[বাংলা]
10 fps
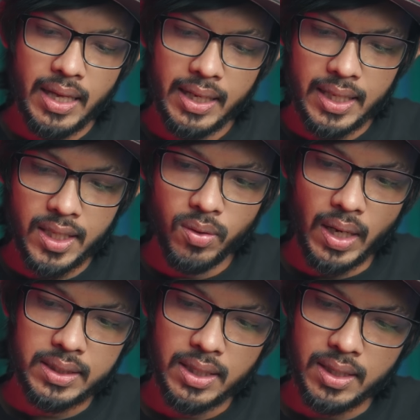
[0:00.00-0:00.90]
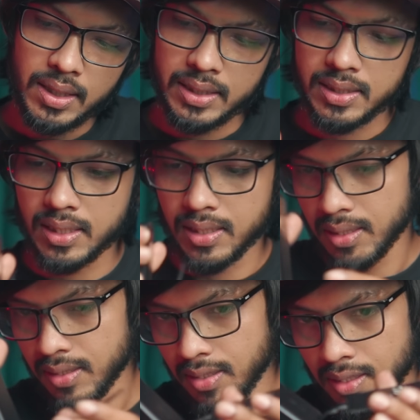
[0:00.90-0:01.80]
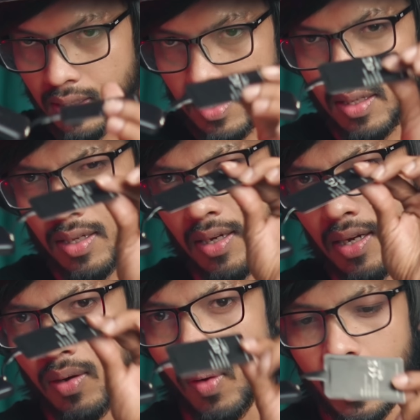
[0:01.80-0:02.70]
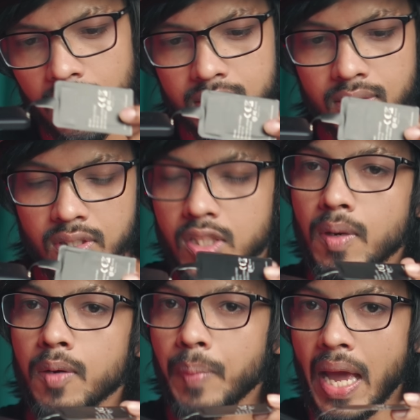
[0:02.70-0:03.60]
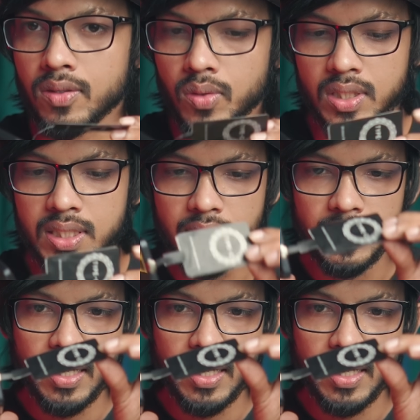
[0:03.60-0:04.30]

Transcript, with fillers: এখানে দেখুন একটা এই যে ওয়ারলেস রিসিভার প্যাড রয়েছে